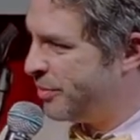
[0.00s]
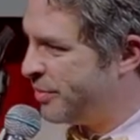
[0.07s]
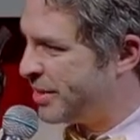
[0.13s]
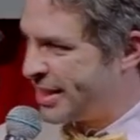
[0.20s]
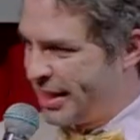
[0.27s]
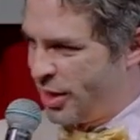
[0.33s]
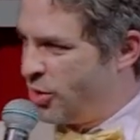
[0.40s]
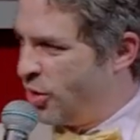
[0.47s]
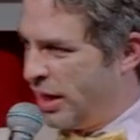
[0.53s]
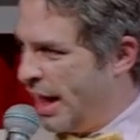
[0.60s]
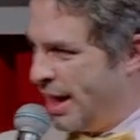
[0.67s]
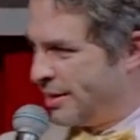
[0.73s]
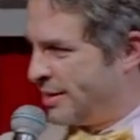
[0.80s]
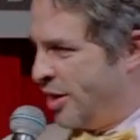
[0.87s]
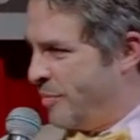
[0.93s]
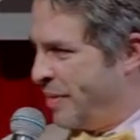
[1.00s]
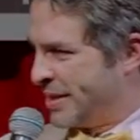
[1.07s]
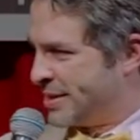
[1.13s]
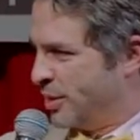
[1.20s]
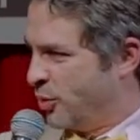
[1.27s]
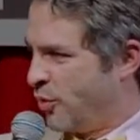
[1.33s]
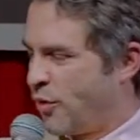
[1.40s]
Mas você ligou lá e estava
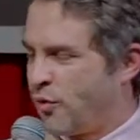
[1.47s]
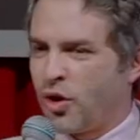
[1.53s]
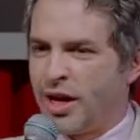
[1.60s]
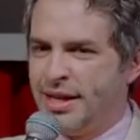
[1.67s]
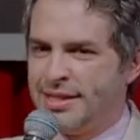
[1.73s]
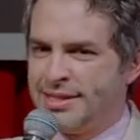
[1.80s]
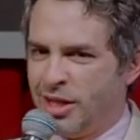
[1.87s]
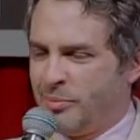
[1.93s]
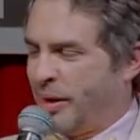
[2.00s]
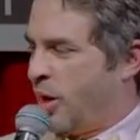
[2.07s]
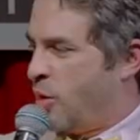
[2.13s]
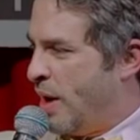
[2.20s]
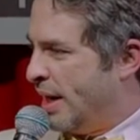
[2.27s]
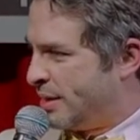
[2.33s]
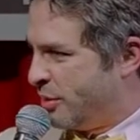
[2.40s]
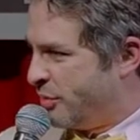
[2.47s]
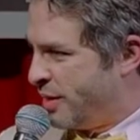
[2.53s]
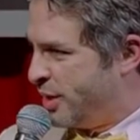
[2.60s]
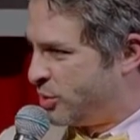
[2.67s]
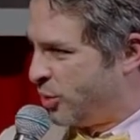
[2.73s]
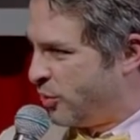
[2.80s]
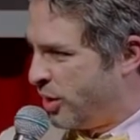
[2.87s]
passando, fofocalizando pela quarta
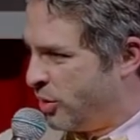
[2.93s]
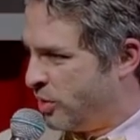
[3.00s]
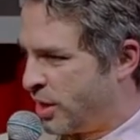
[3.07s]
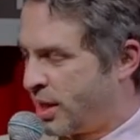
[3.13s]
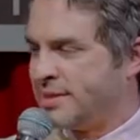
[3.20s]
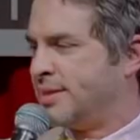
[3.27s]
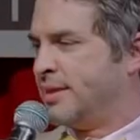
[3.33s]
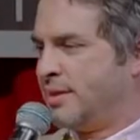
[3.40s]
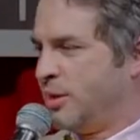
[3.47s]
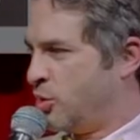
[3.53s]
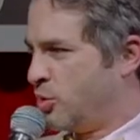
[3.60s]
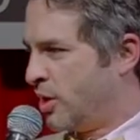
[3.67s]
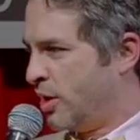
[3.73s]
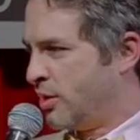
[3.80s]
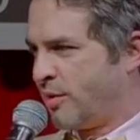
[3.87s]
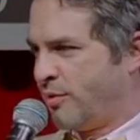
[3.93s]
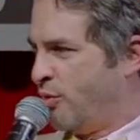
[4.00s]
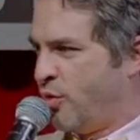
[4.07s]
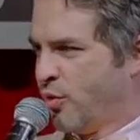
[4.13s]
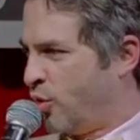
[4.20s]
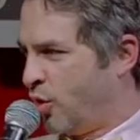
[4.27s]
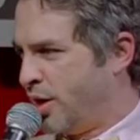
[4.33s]
vez, tu falou, quer dizer, triturando,
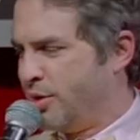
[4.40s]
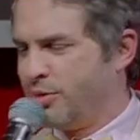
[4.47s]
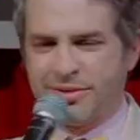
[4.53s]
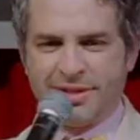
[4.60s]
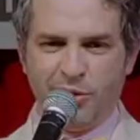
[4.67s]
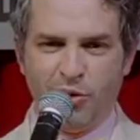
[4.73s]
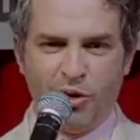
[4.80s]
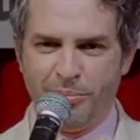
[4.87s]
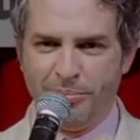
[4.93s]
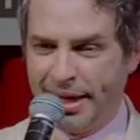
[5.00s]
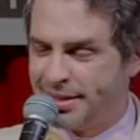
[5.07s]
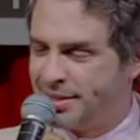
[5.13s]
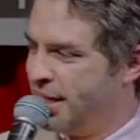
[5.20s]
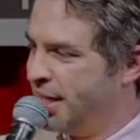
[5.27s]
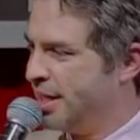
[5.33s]
fofocando, não sei o nome mais.